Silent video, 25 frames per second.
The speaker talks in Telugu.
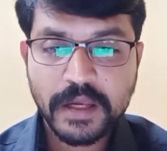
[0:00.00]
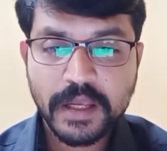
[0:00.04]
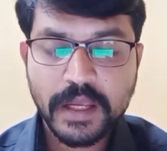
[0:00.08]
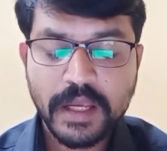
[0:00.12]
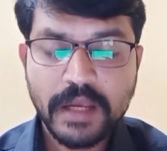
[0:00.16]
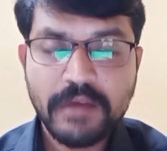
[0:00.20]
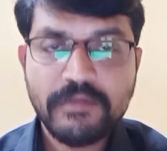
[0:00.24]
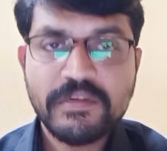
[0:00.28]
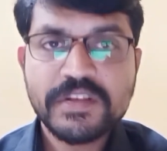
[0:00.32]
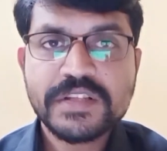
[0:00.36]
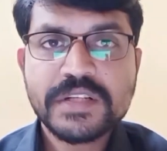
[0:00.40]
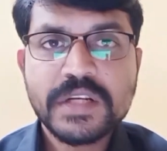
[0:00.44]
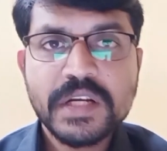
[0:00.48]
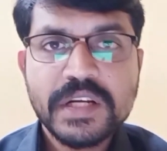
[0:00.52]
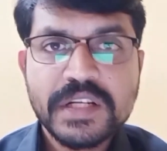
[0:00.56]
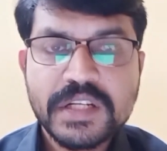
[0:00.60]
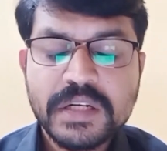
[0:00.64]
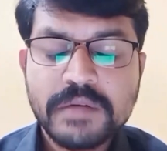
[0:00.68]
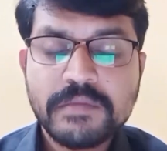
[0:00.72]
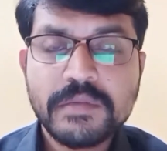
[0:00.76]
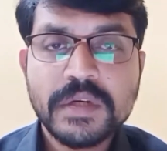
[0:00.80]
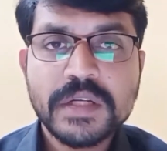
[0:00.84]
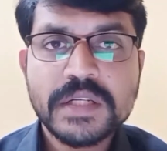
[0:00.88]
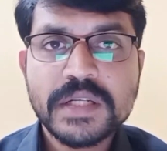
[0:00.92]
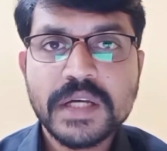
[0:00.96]
ఈ విశ్లేషణ
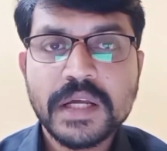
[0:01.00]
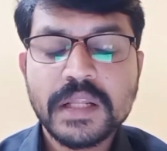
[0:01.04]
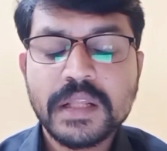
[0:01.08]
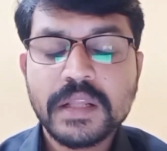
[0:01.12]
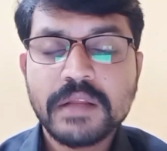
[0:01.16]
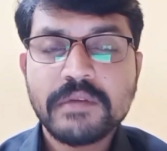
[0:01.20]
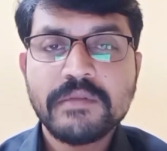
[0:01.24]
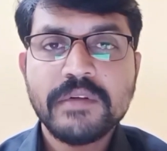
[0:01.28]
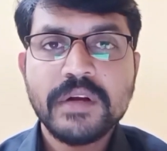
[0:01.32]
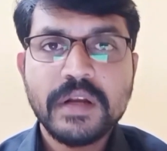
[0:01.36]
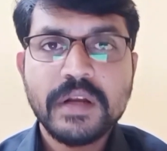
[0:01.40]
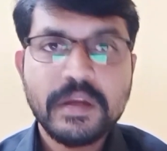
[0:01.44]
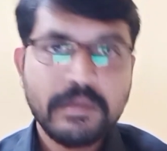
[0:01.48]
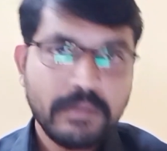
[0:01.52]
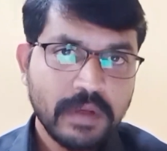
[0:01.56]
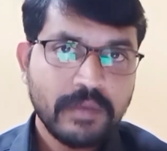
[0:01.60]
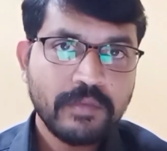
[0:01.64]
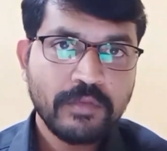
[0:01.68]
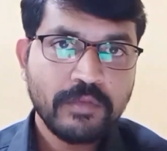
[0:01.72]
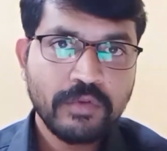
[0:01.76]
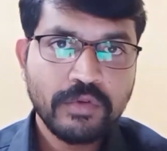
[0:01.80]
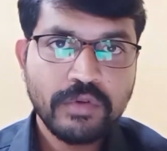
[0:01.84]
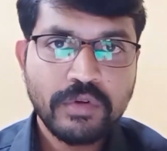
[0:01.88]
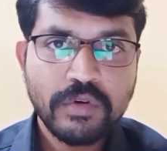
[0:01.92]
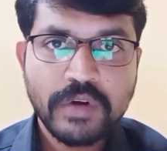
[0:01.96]
మీరు శాంతం వింటే మీరు
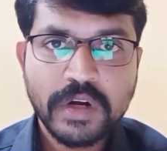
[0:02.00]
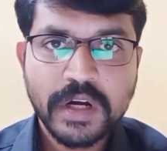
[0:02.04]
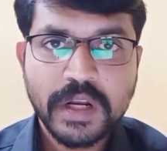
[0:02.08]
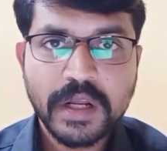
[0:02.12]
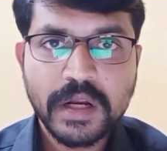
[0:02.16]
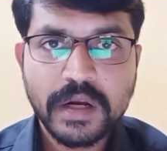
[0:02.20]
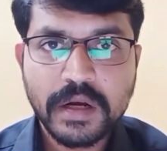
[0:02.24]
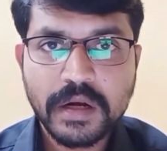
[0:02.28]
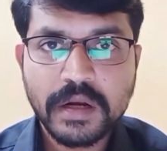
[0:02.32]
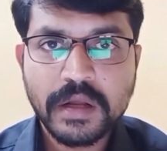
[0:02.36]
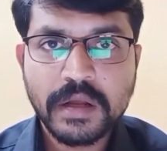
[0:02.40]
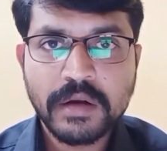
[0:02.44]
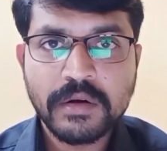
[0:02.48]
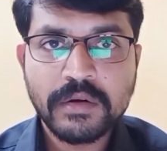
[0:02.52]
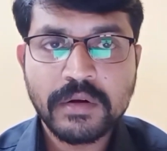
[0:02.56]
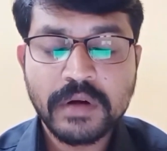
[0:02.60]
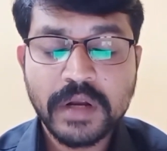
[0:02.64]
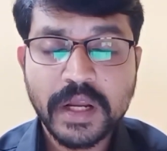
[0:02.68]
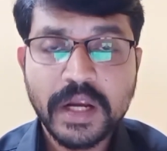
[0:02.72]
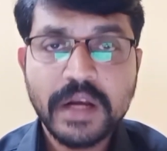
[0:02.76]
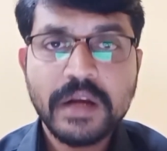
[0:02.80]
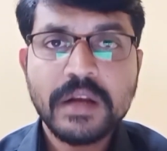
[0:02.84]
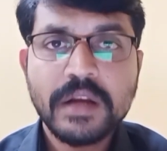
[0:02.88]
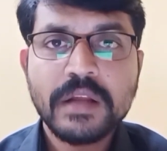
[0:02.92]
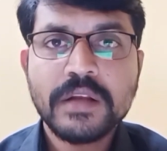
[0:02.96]
ముందు ఒకటే అంటారు
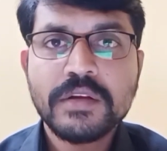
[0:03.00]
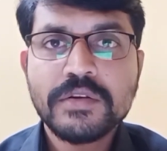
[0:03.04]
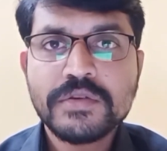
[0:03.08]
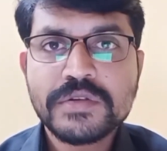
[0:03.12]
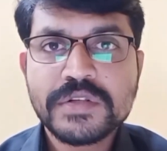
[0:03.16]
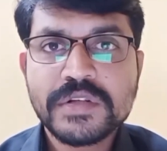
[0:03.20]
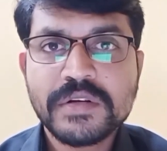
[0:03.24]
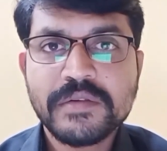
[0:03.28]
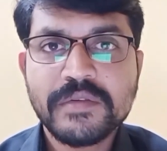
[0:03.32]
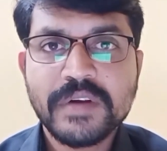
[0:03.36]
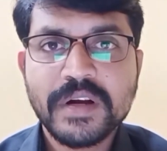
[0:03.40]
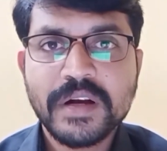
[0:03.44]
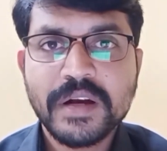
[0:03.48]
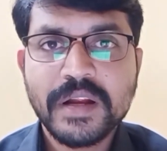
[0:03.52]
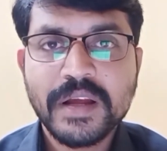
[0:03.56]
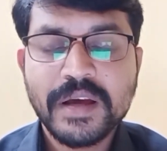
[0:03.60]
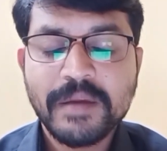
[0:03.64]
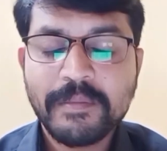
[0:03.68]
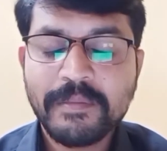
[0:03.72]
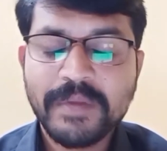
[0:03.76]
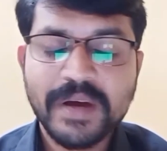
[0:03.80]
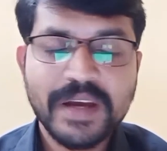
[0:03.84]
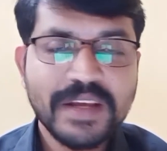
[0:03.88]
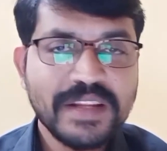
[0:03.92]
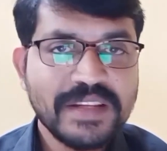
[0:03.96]
టైటిల్ చూసిన వెంటనే
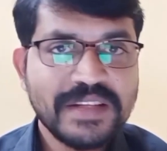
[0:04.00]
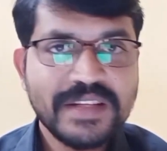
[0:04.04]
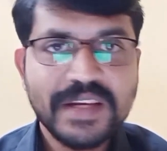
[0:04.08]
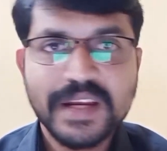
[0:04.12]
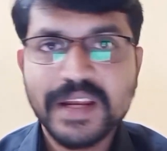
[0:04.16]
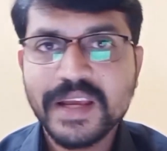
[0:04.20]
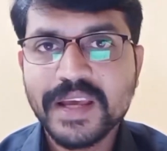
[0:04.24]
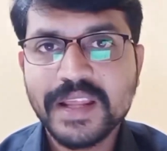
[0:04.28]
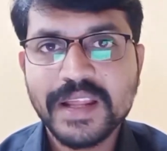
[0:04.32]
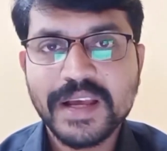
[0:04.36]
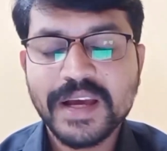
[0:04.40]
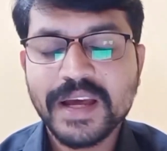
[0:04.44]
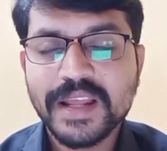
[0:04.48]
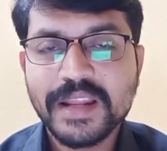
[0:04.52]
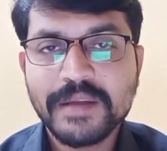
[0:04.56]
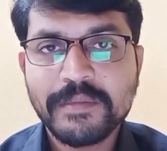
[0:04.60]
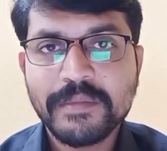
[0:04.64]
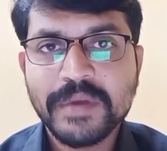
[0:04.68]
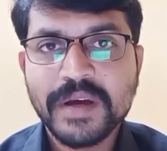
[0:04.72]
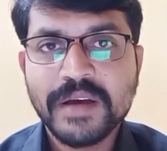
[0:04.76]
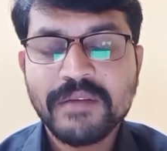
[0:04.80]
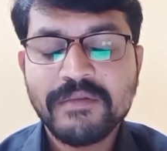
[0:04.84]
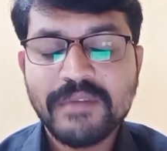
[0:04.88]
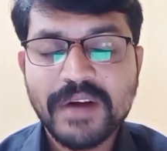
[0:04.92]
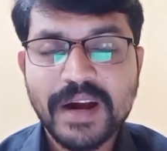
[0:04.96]
అబ్బాయి ఇది జరిగేది కాదమ్మా
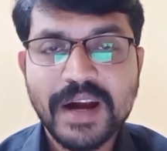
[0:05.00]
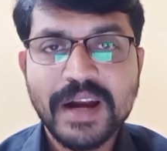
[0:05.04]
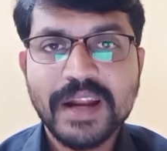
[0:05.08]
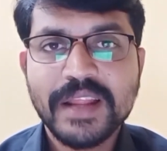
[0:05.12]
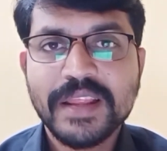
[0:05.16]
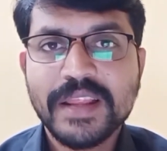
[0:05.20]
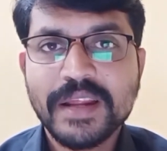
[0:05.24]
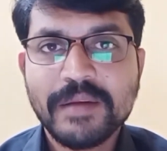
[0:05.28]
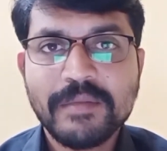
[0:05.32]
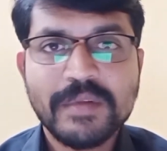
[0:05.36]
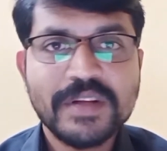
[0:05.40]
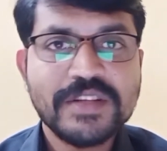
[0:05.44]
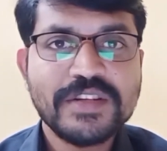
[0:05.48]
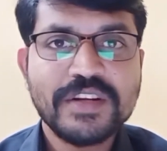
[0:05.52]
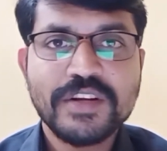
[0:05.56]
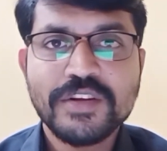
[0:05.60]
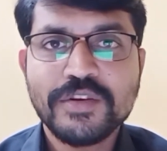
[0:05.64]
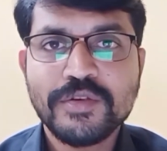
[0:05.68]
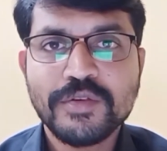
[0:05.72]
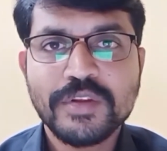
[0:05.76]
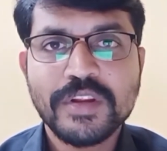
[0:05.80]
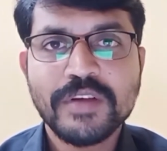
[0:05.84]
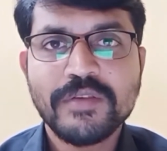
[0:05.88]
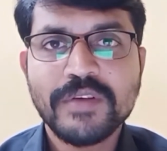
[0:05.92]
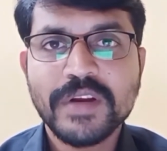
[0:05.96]
వాళ్ళిద్దరి మధ్యలో
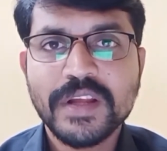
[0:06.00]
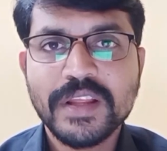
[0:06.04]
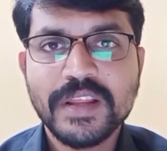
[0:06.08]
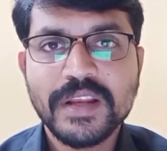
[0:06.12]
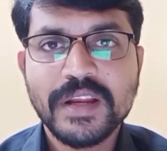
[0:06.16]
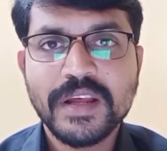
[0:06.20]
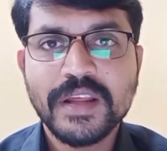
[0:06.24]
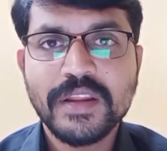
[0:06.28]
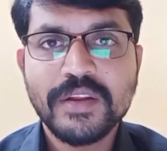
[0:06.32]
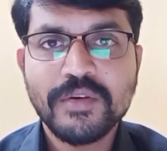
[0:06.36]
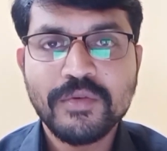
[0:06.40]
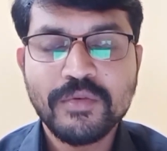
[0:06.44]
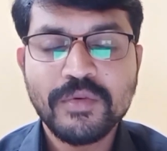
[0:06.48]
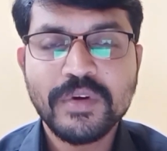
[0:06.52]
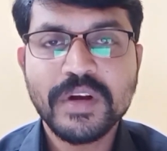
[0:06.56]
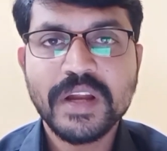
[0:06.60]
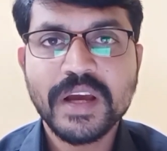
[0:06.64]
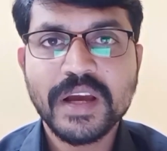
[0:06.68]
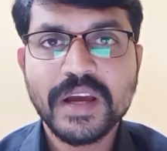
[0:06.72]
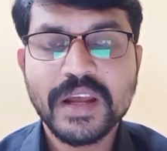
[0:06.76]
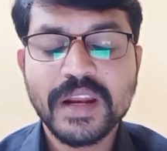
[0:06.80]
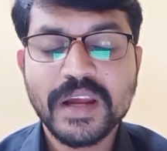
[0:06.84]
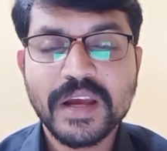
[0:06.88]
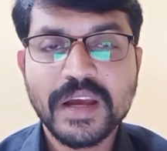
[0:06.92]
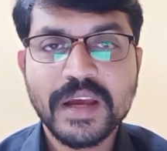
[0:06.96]
యుద్ధం అనేది లేదు ఉంటే
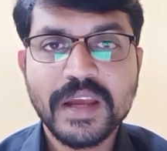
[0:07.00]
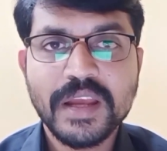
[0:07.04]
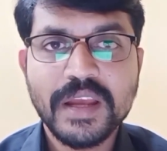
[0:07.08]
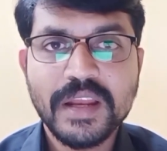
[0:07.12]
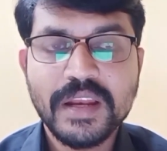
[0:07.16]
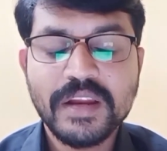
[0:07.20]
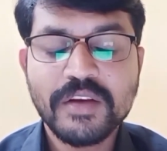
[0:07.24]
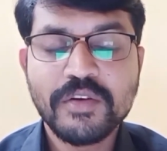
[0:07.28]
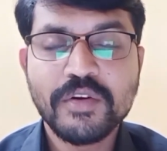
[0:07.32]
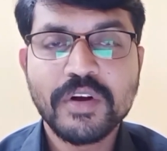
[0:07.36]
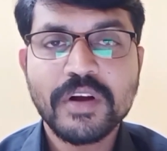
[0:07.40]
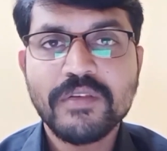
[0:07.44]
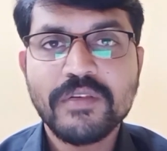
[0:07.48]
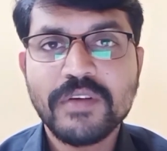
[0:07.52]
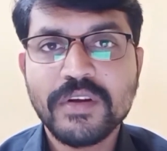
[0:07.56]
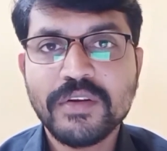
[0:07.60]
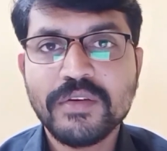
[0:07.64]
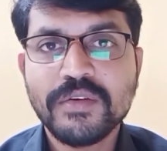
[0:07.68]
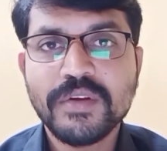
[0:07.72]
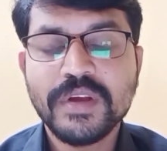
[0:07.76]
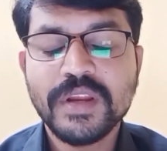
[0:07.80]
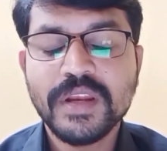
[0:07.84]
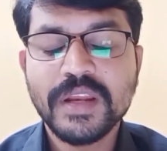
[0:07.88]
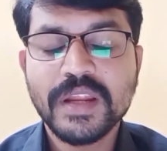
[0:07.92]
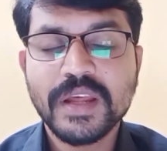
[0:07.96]
గనక ఇన్ని గొడవలు
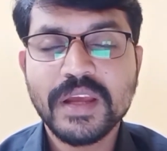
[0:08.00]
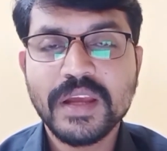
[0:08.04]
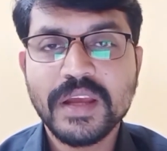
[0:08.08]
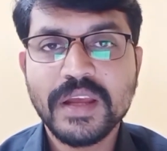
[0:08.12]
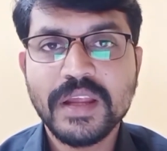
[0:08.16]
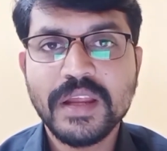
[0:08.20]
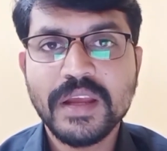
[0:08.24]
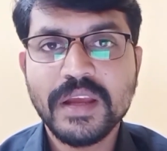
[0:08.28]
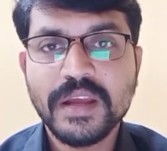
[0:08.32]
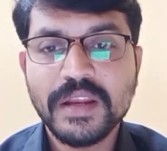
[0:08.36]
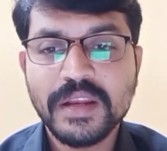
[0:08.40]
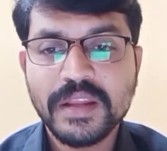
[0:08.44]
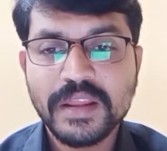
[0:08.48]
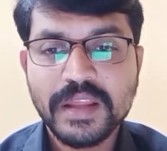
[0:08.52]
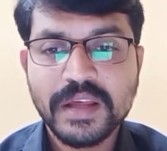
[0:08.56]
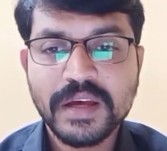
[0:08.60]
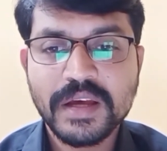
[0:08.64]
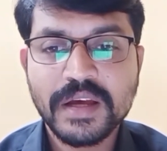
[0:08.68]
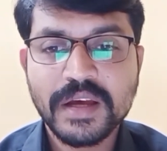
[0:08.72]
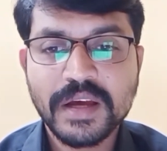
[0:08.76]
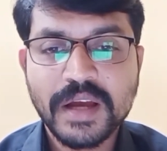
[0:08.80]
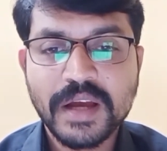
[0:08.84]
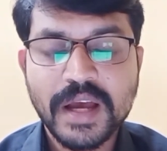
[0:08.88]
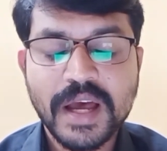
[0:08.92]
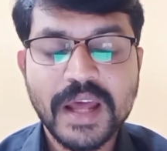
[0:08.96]
ఇన్న ఇంత
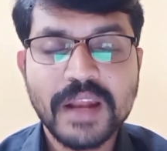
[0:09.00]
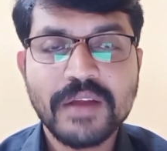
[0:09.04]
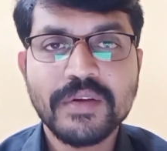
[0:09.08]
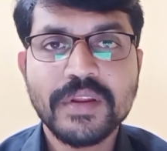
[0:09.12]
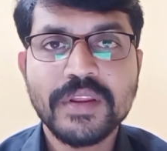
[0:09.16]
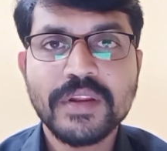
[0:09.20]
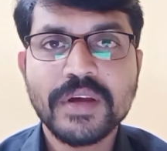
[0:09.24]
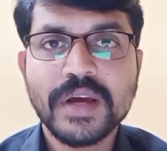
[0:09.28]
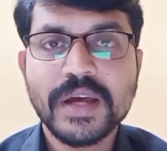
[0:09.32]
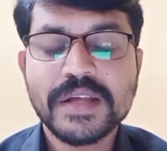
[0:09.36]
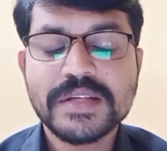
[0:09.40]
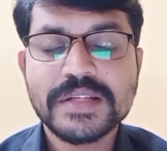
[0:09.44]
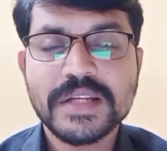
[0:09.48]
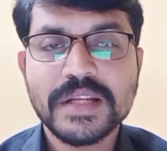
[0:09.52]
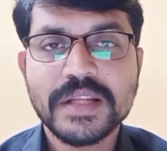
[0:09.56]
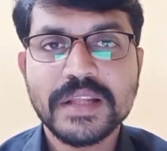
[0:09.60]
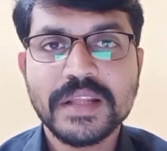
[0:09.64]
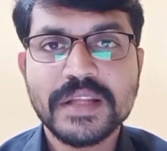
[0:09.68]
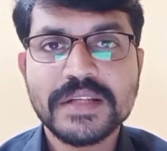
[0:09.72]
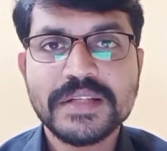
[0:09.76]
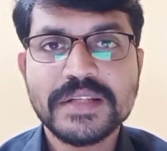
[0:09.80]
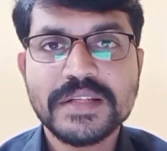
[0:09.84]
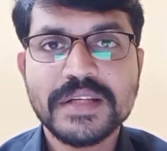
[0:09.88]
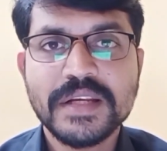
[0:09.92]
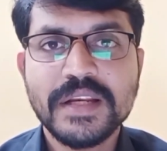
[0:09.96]
కాలం ఎందుకు అసలు ఇంత
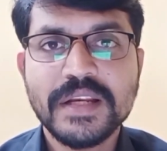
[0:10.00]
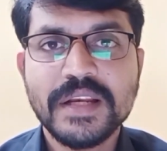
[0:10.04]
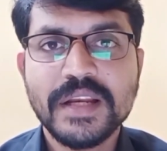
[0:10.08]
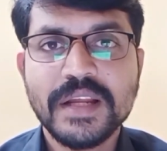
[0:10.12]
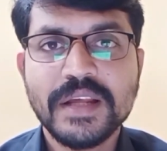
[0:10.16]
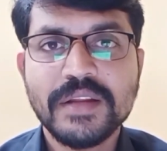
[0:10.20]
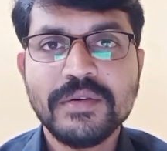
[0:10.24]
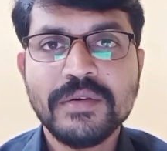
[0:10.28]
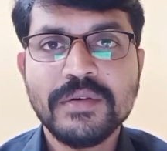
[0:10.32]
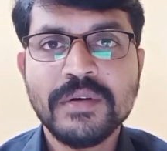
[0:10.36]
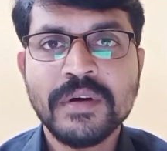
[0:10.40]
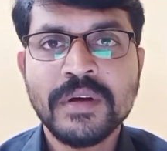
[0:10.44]
సీన్ లేదు